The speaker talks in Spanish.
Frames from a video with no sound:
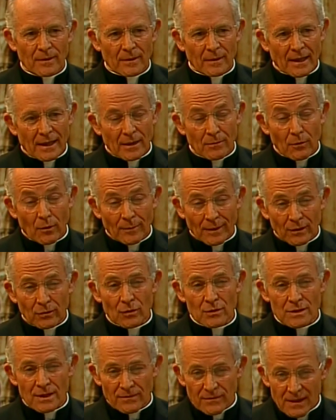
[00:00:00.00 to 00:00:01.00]
Eran
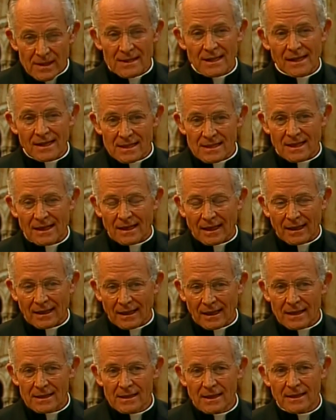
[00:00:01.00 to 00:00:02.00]
momentos difíciles en la
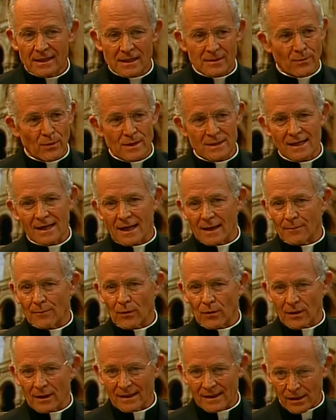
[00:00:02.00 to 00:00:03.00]
iglesia después de la
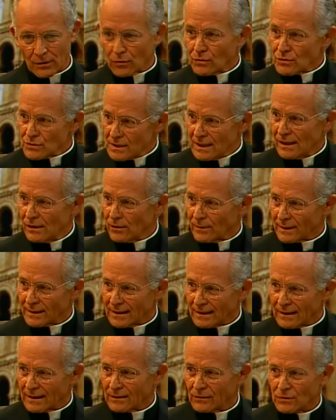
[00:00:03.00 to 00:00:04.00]
época del Concilio
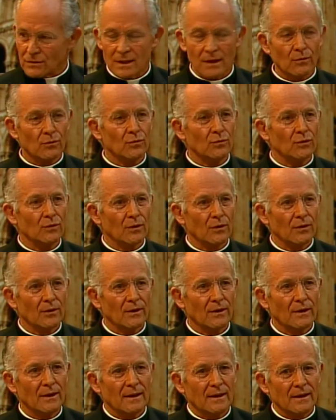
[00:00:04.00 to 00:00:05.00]
Vaticano II,
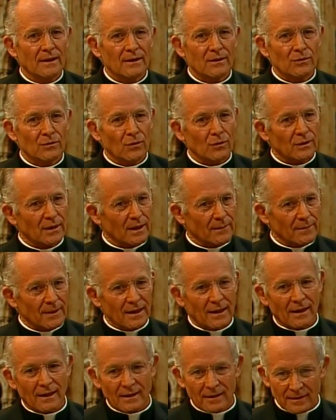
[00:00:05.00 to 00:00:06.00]
donde
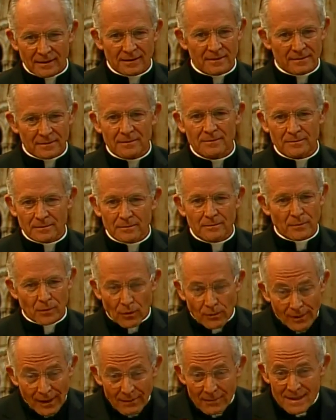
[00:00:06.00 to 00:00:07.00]
había
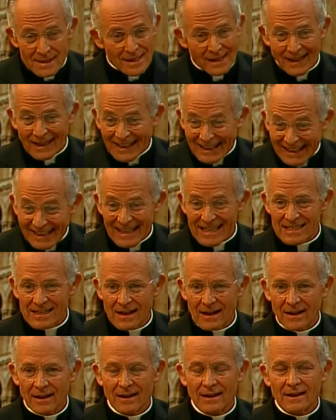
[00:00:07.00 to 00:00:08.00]
problemas en la
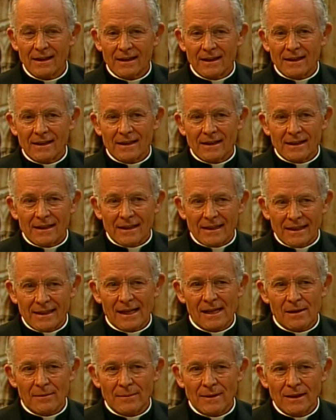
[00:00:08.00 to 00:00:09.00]
iglesia, y
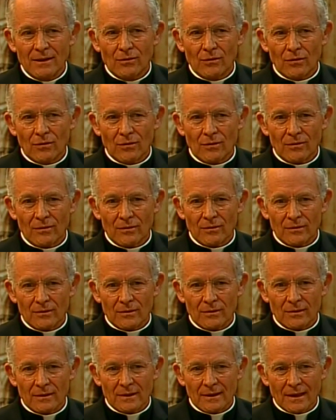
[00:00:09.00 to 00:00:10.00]
él vino
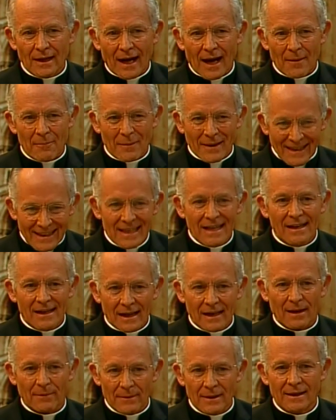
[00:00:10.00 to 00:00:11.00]
a pedirle a
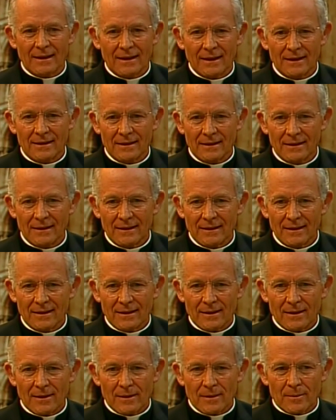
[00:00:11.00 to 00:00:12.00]
la Virgen
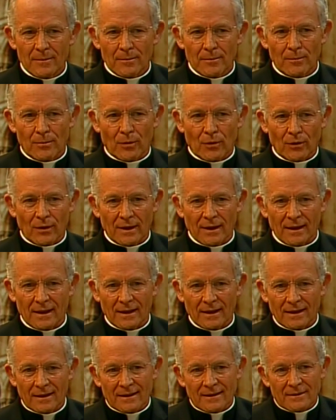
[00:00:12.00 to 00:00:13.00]

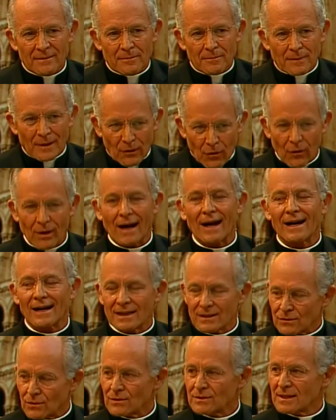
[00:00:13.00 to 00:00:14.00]
porque mejoraran
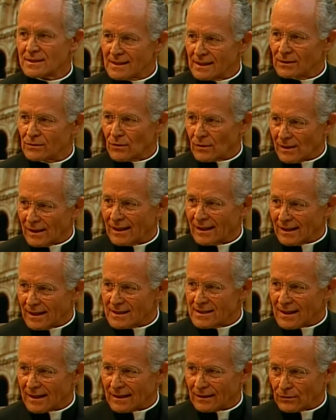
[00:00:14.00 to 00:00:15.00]
las cosas dentro de la
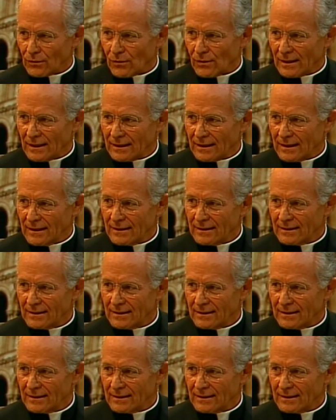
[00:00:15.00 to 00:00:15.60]
iglesia católica